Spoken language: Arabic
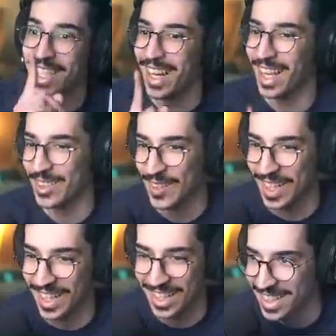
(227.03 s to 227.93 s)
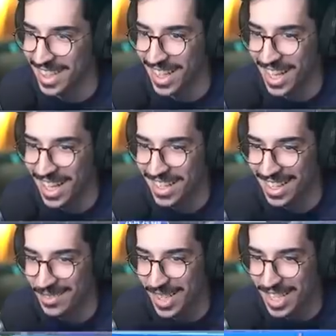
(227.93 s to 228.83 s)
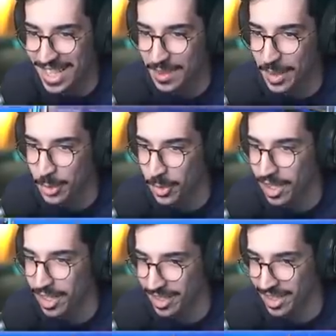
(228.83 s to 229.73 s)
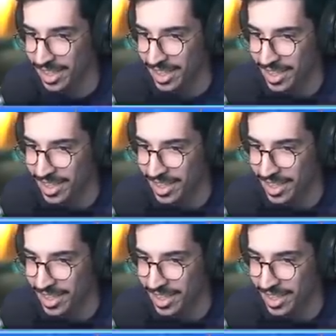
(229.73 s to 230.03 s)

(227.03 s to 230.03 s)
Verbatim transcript: اني الحق والله يا عيني الباس اللي ما توقعته